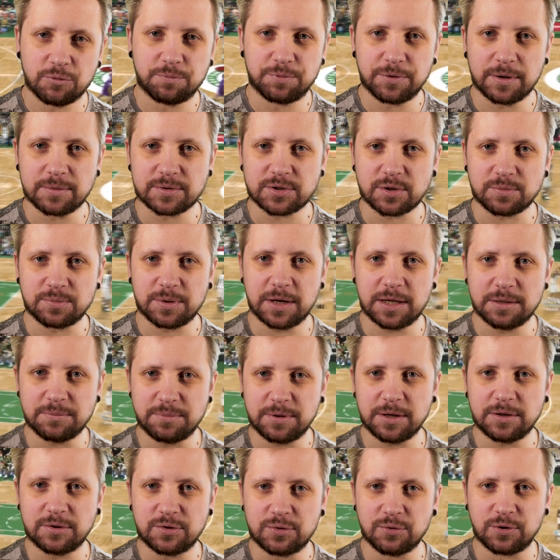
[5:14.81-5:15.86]
kupiłem sobie
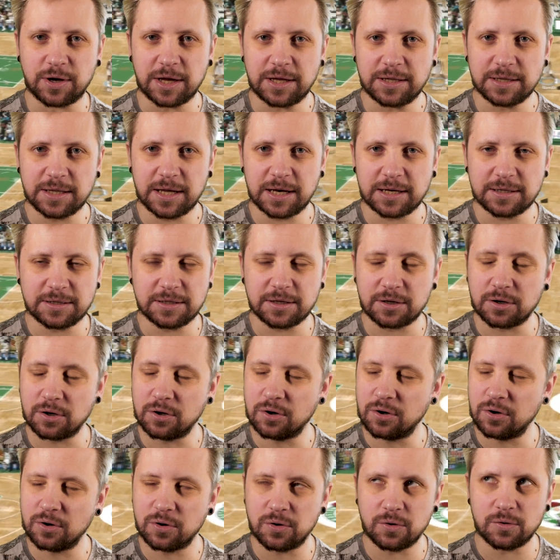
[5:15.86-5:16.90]
NBA 2K9
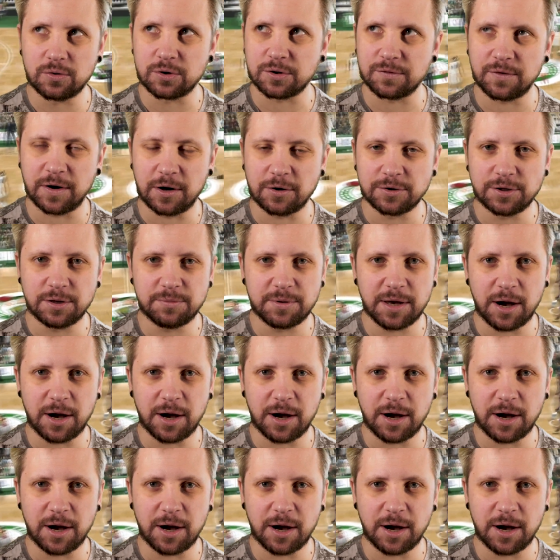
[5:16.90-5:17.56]
kurwa oni